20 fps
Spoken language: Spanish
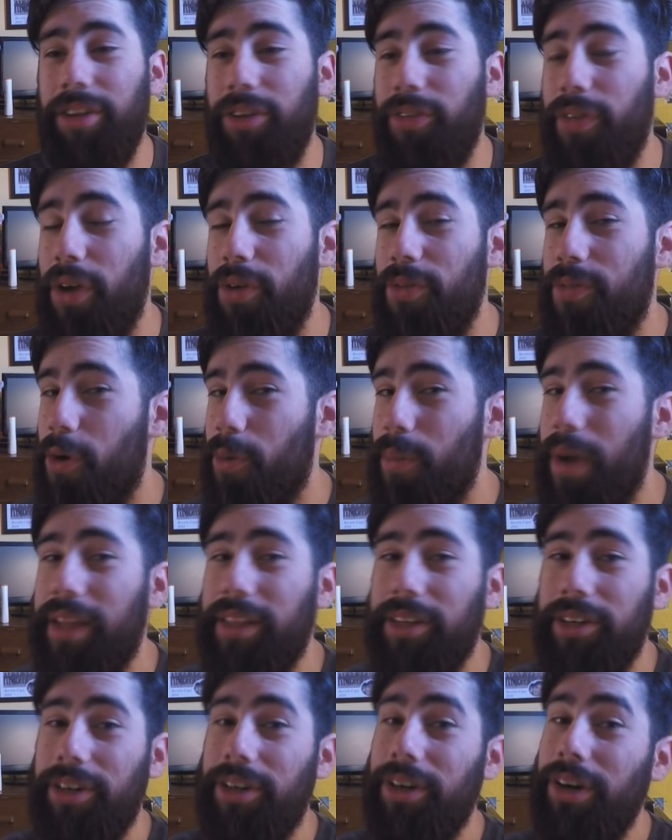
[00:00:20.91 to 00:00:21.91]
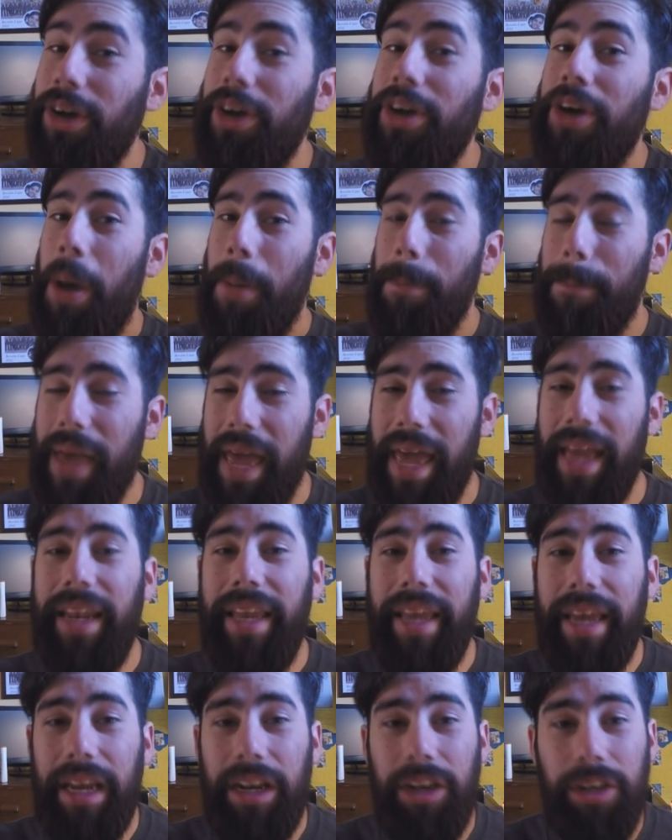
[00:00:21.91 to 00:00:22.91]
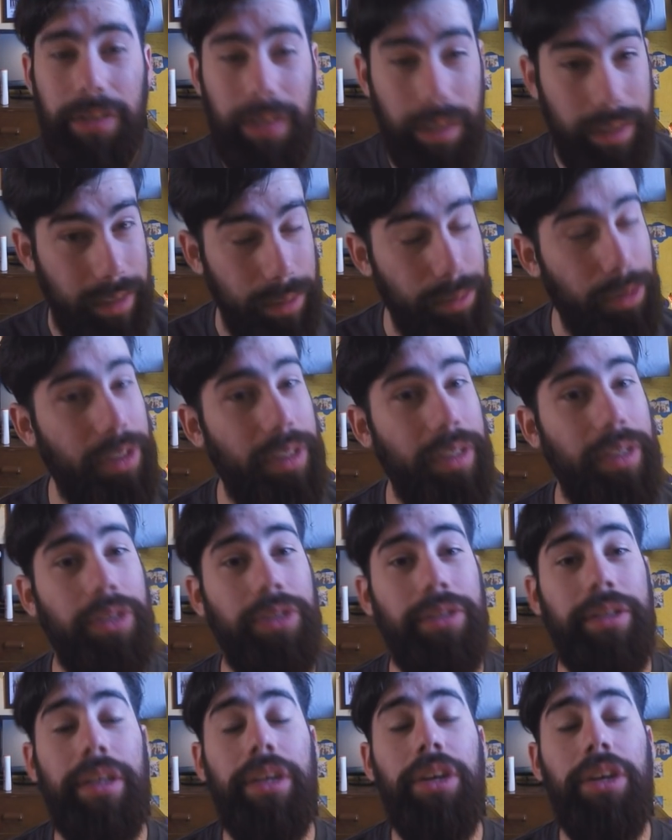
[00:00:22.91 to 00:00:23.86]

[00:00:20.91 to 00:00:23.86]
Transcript: se nos viene un formato peligrosísimo, chicos.